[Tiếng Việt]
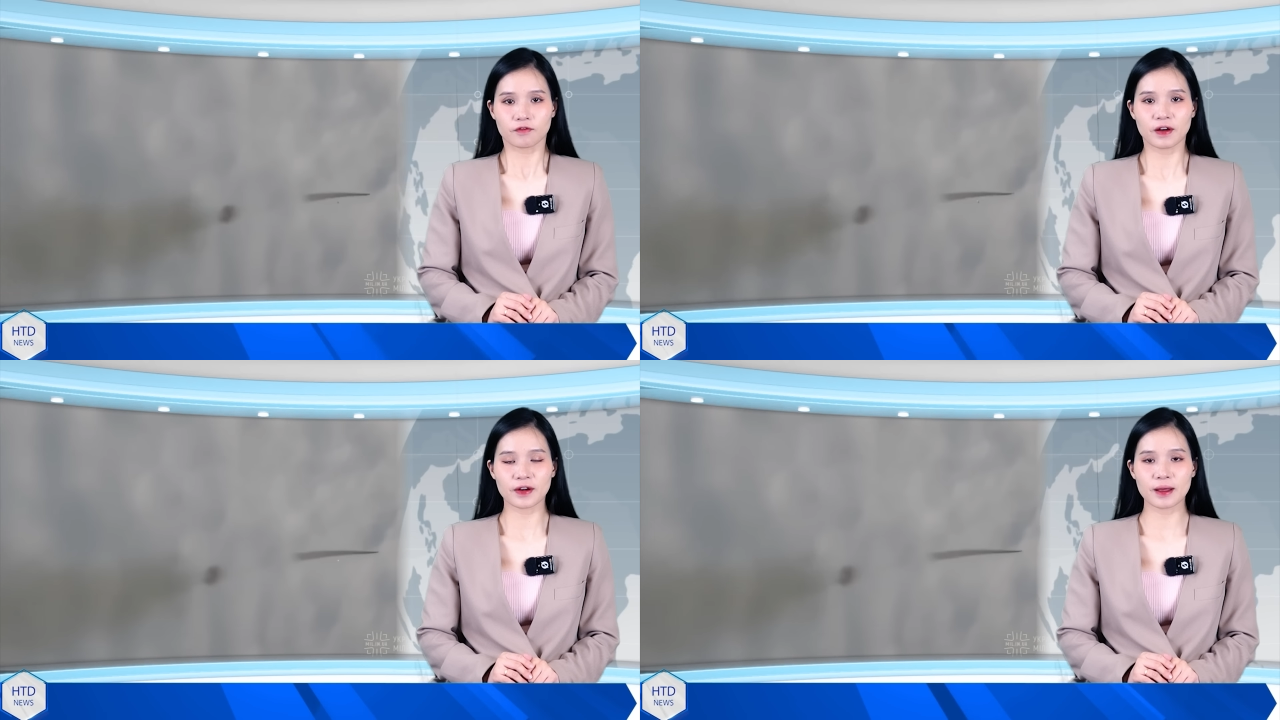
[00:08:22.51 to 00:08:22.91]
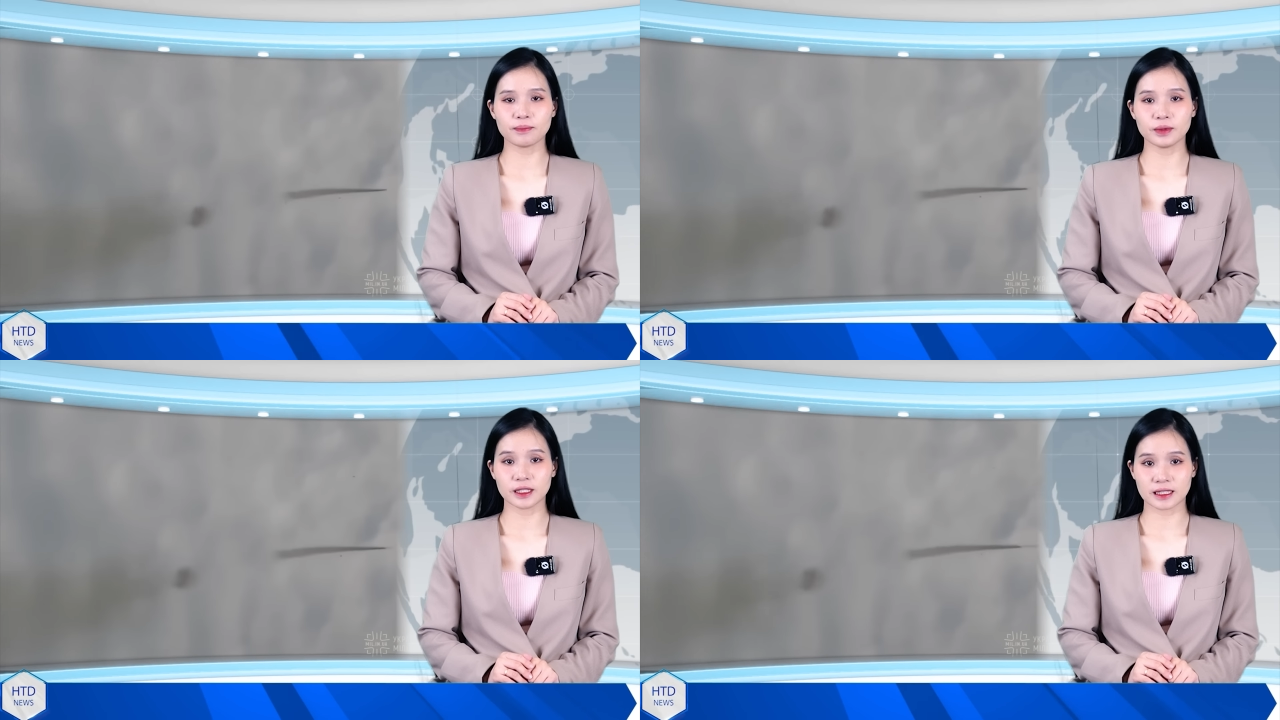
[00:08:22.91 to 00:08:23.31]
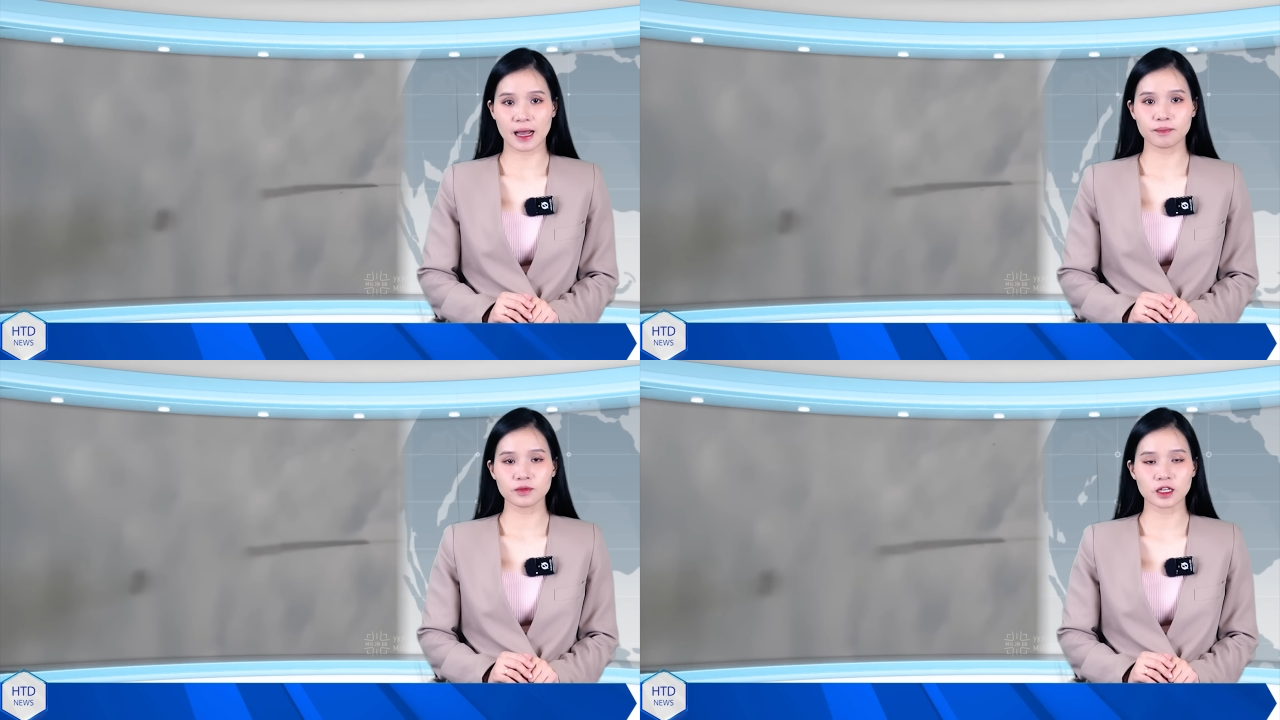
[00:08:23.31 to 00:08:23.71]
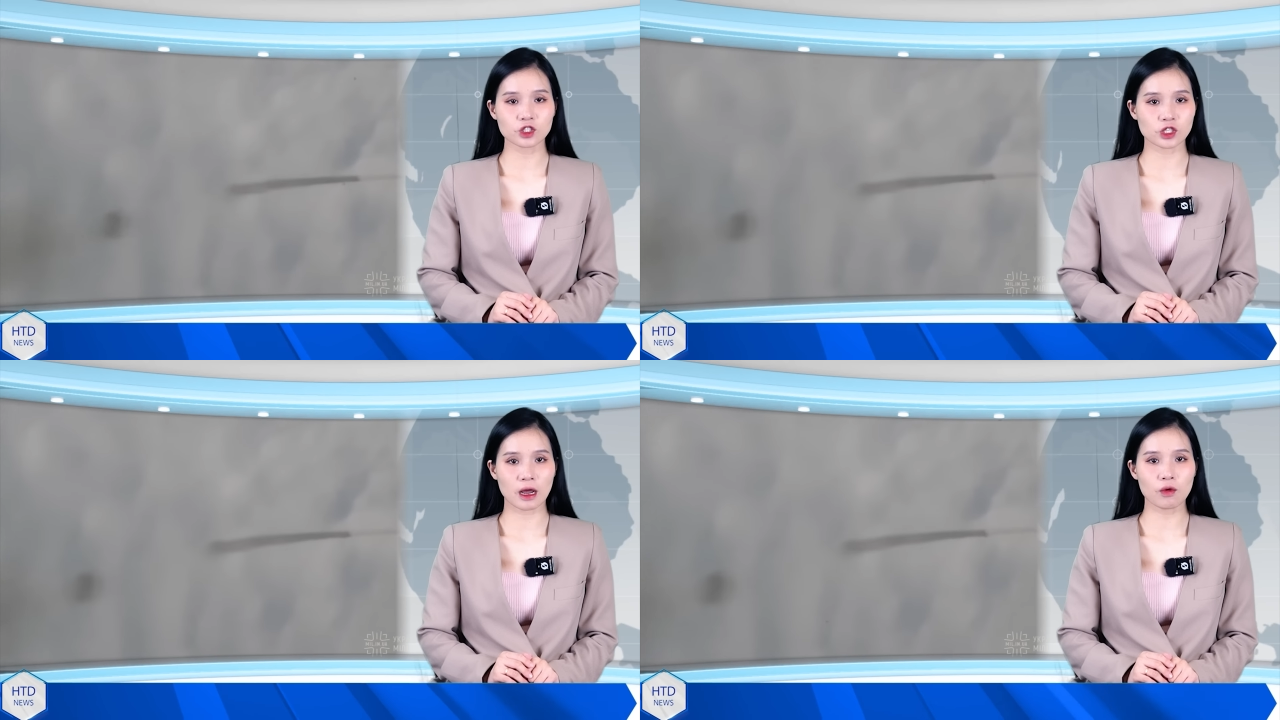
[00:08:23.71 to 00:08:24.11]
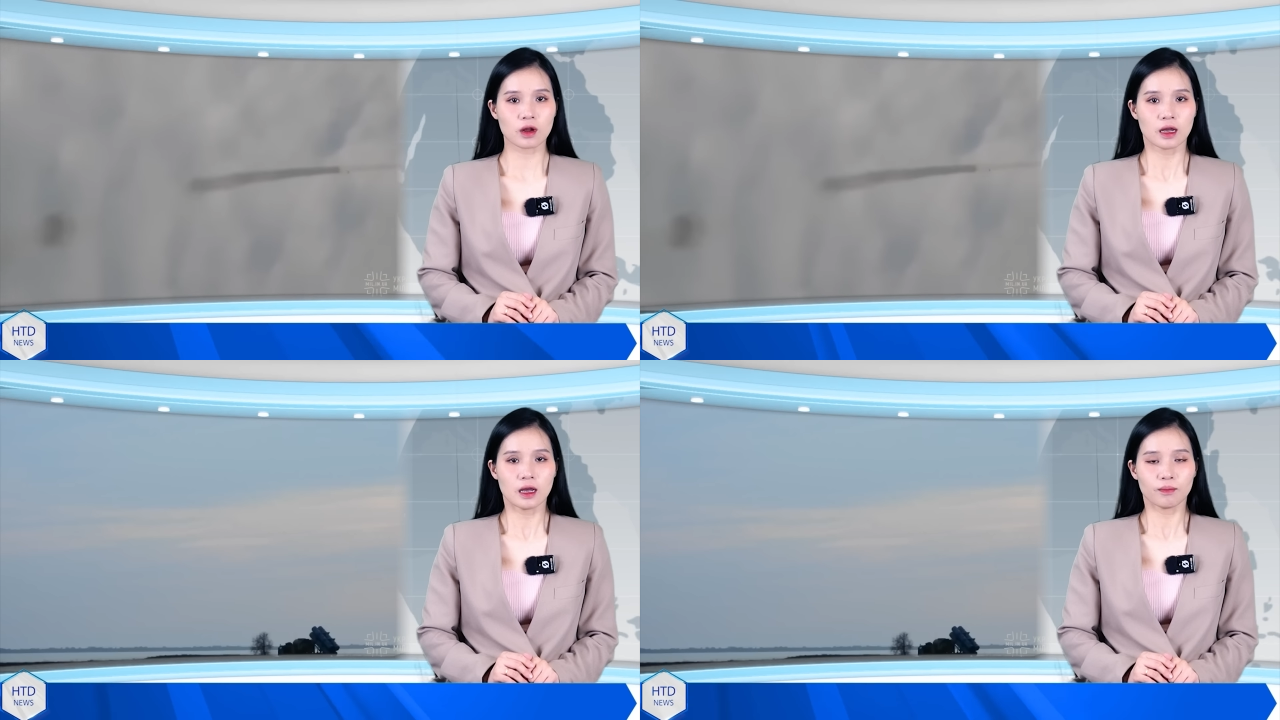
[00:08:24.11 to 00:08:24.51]
vào đêm 18 tháng 6,
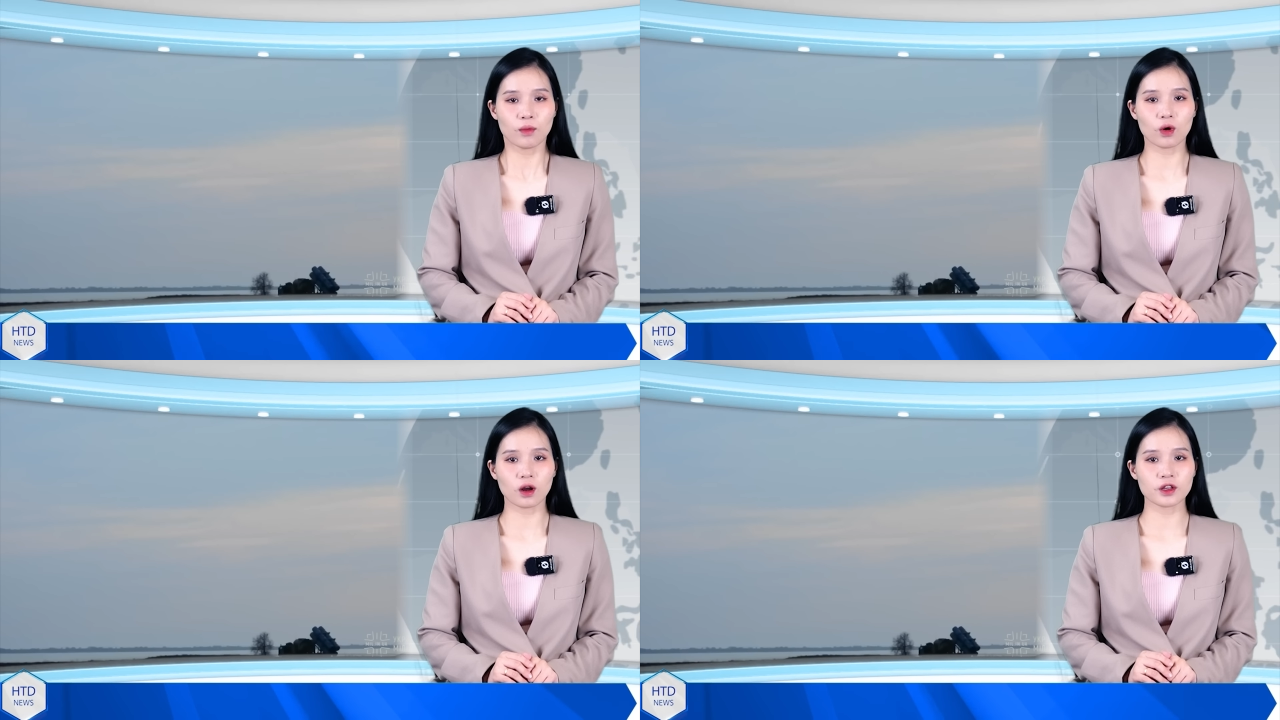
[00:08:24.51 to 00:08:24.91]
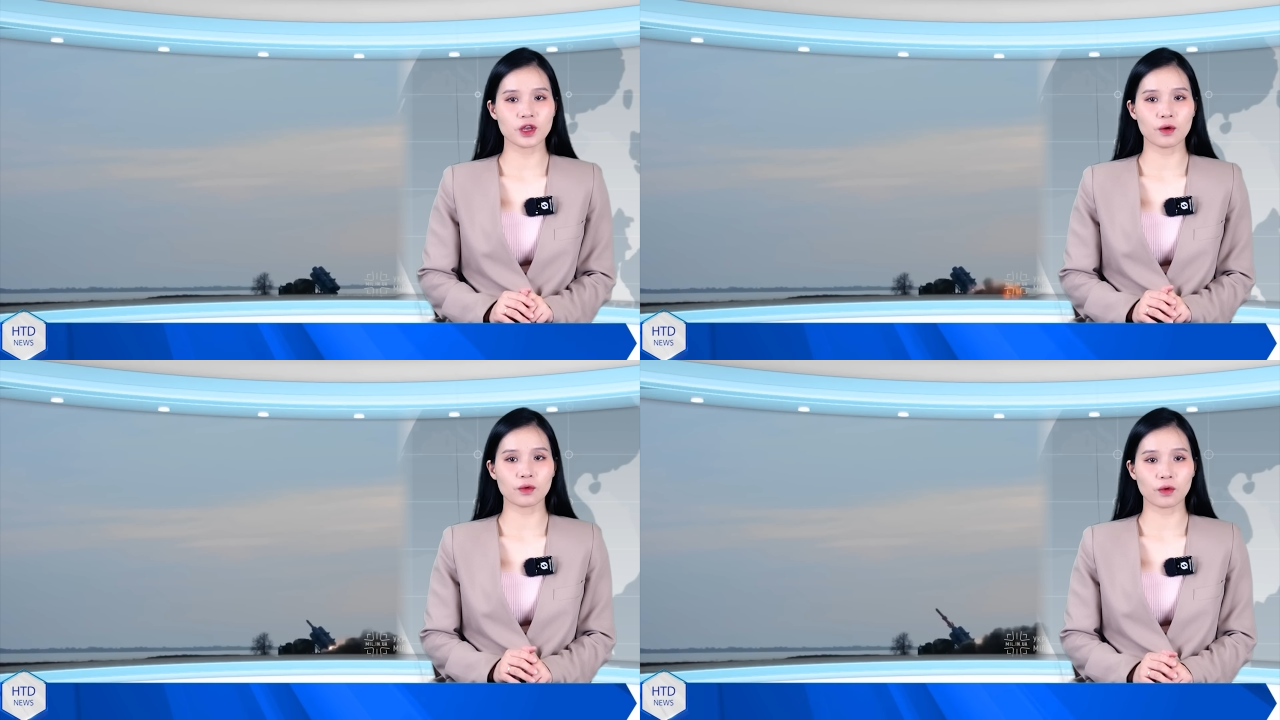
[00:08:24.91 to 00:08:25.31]
một kho dầu